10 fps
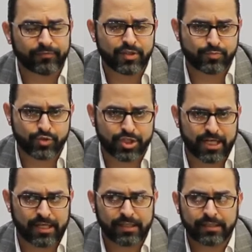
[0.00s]
ما فيش
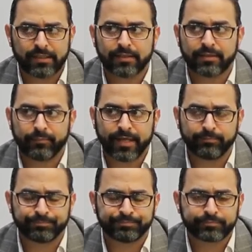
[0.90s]
مشكله
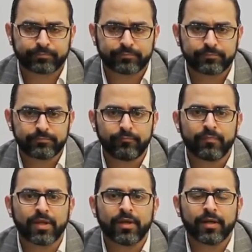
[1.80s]
تمام
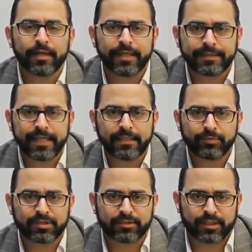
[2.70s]
ايه تاني
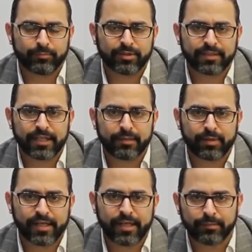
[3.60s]
من التطعيمات
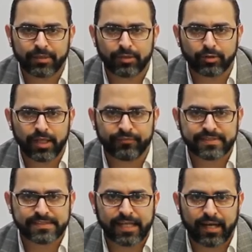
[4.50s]
الاجباريه اللي بناخدها في
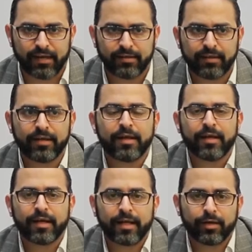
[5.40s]
الصحه
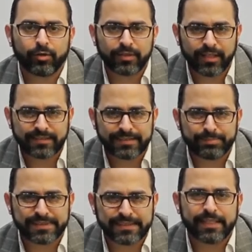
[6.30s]
قلنا الدي
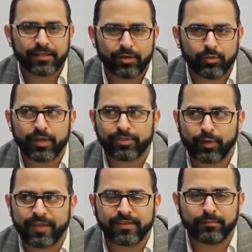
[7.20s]
بي تي اللي هو
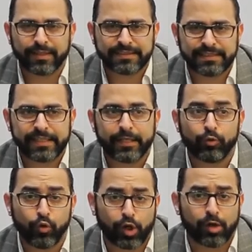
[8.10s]
الثلاثي البكتيري
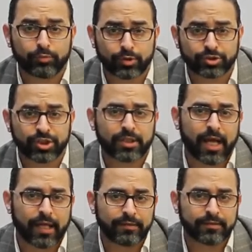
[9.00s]
له جرعه منشطه
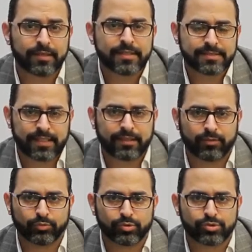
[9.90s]
عند سنه
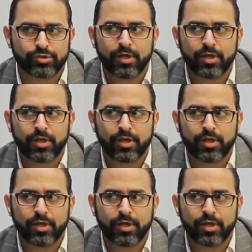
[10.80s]
ونص